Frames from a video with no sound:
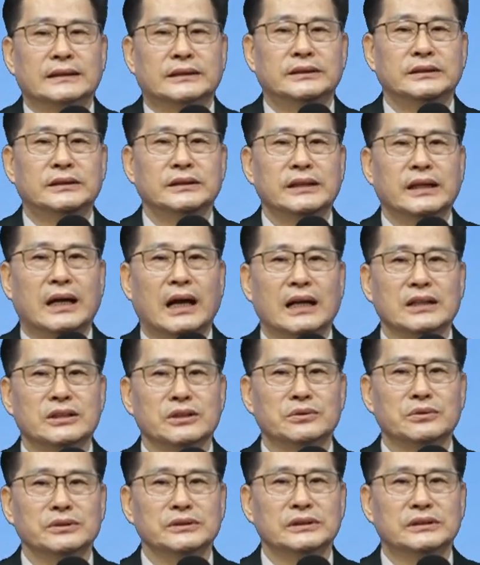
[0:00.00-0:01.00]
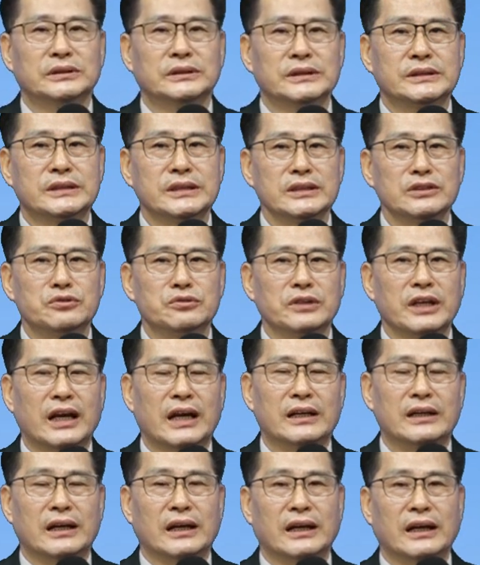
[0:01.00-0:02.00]
그들이 가지고 온 특징 중에
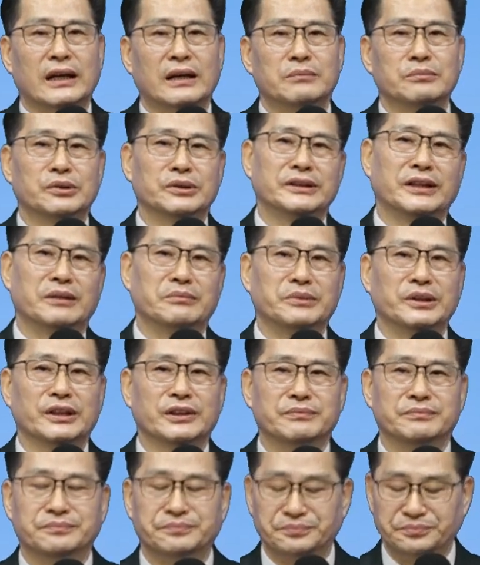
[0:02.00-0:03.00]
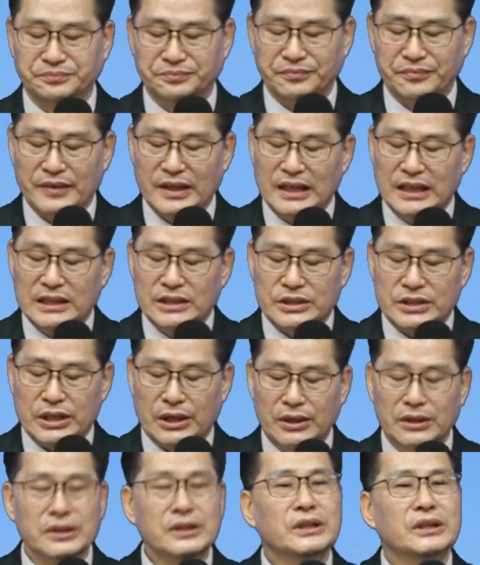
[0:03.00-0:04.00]
하나가 뭐냐면
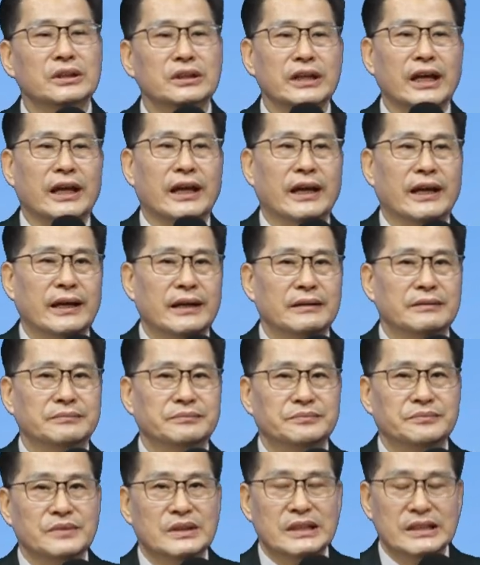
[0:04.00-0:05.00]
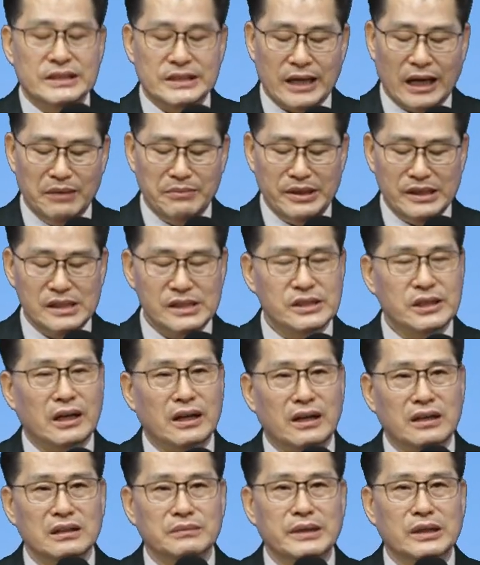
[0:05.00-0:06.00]
성경에 삼일체
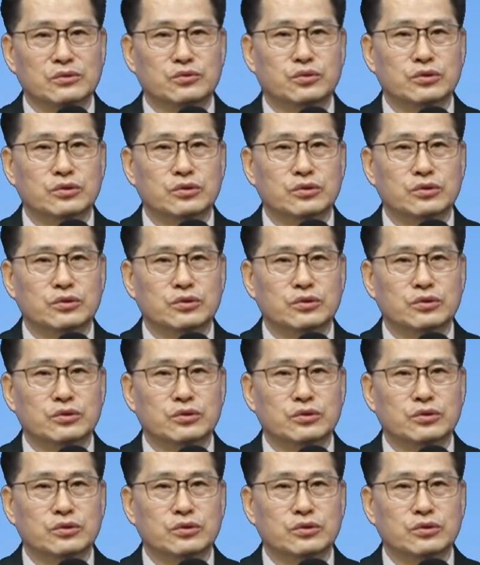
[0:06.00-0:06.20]
하나님의